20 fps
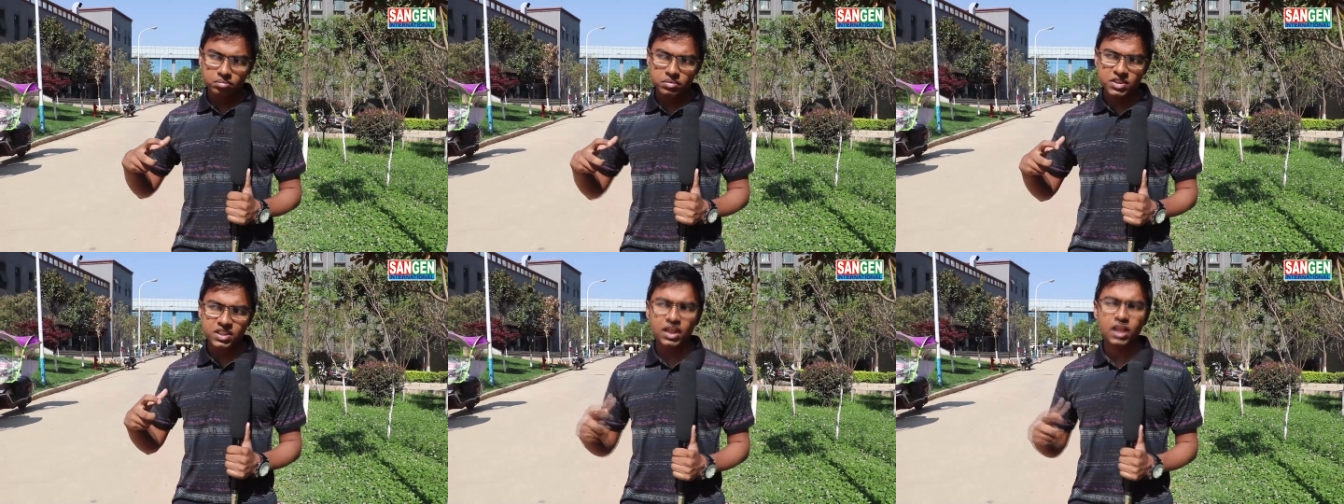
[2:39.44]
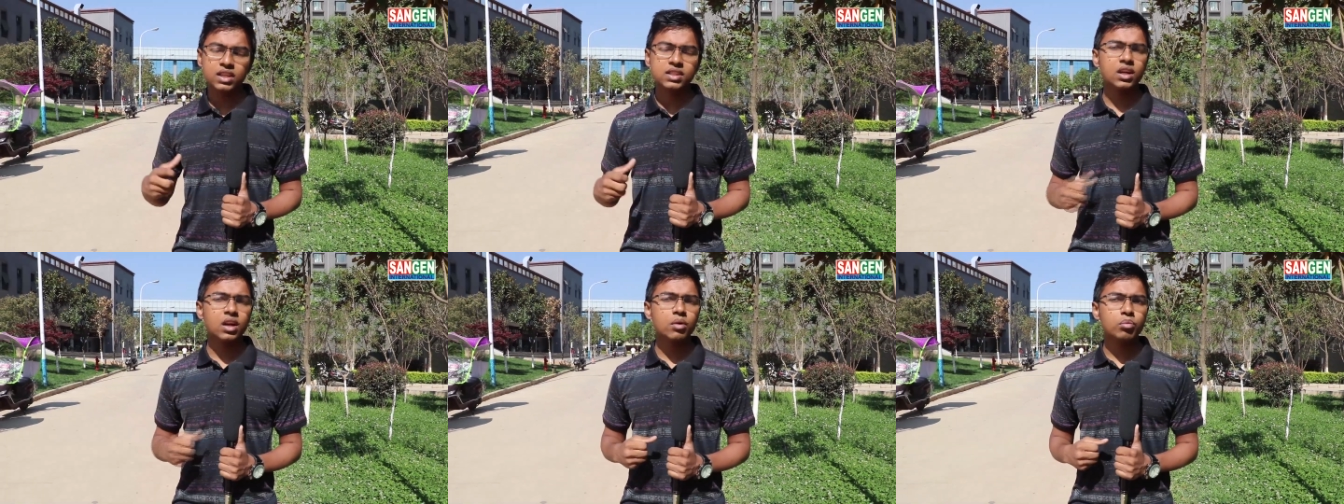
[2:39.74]

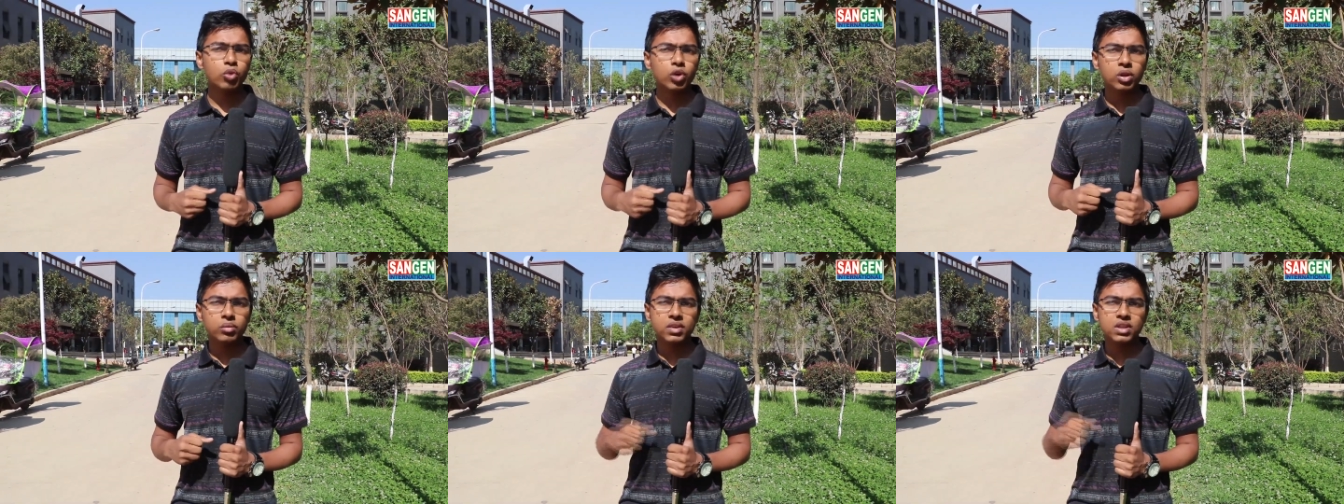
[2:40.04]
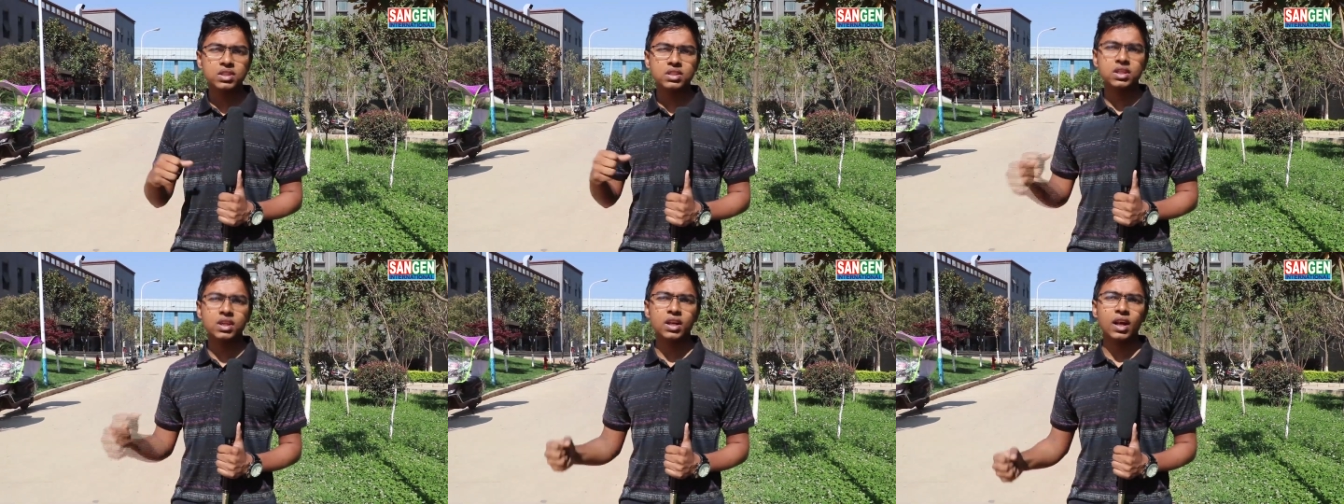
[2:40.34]
চেনা জানা
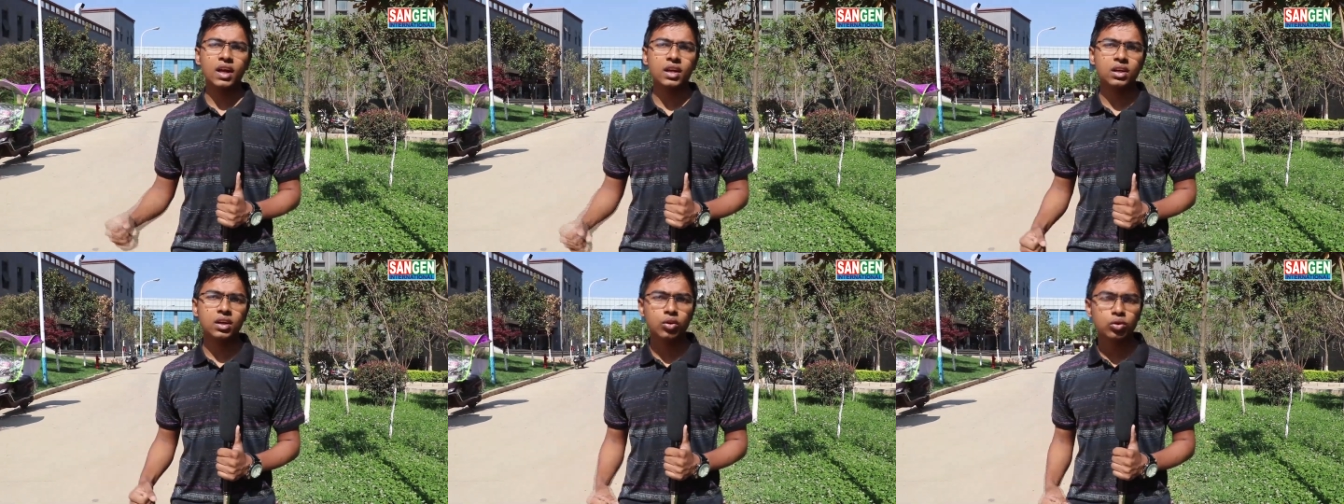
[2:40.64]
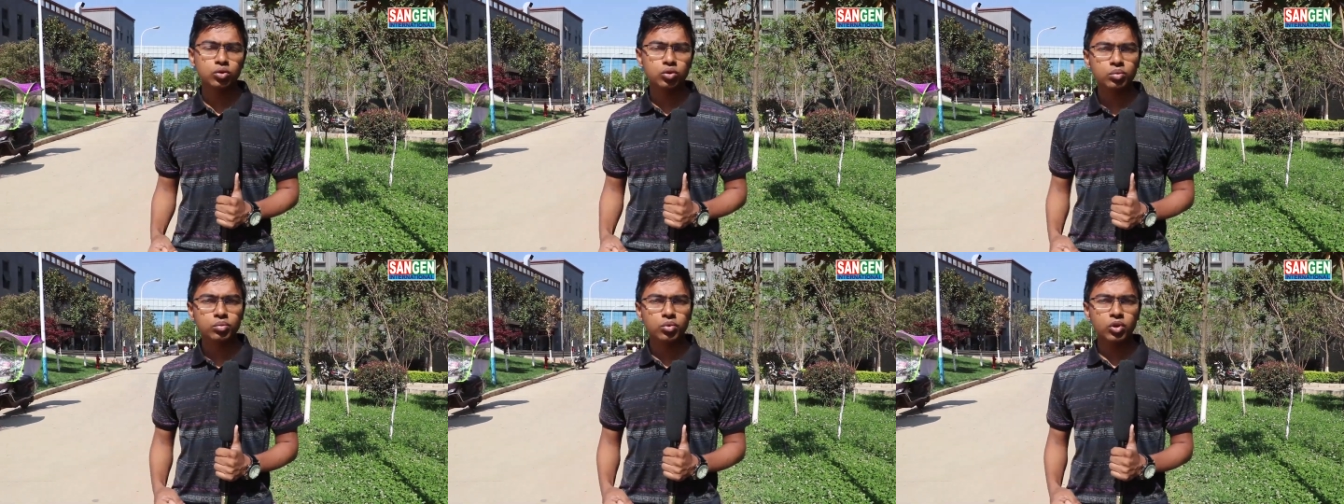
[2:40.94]
পরিবেশ ছেড়ে একটা
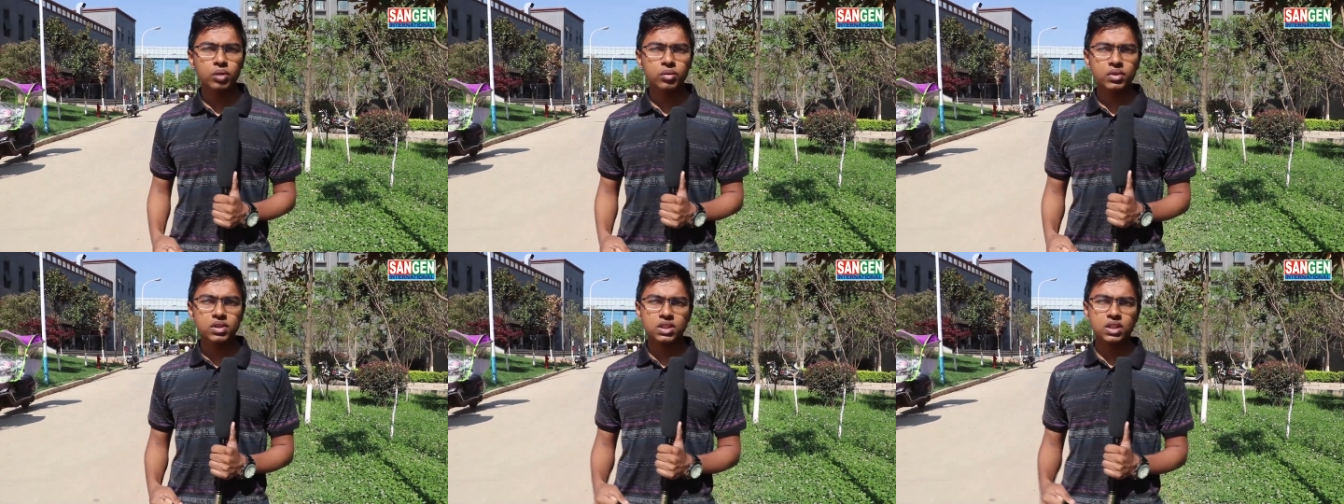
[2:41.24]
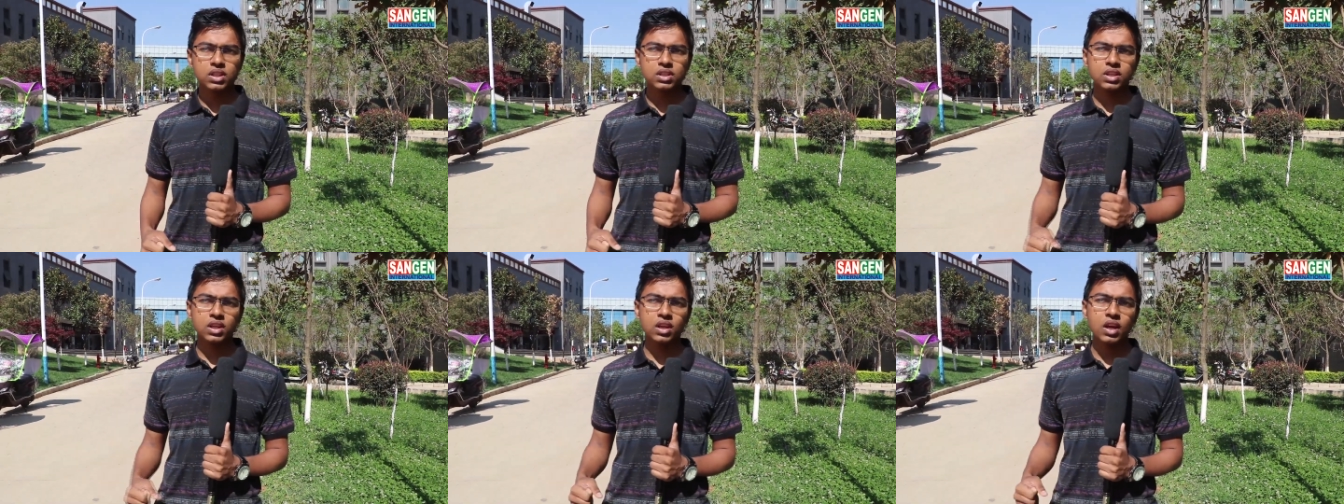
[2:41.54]
নতুন
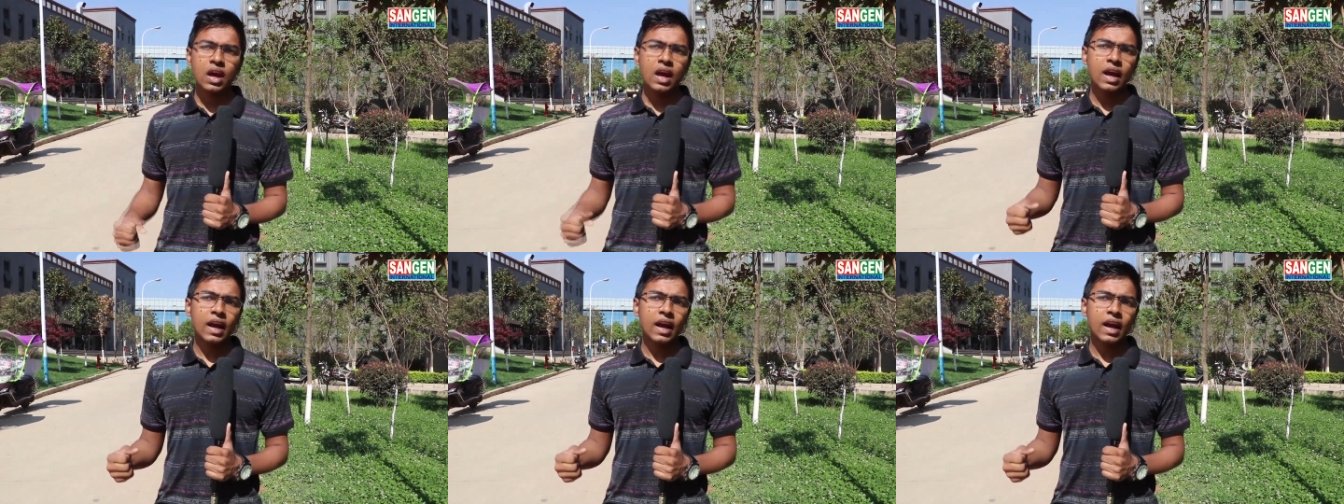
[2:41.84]
পরিবেশে এসে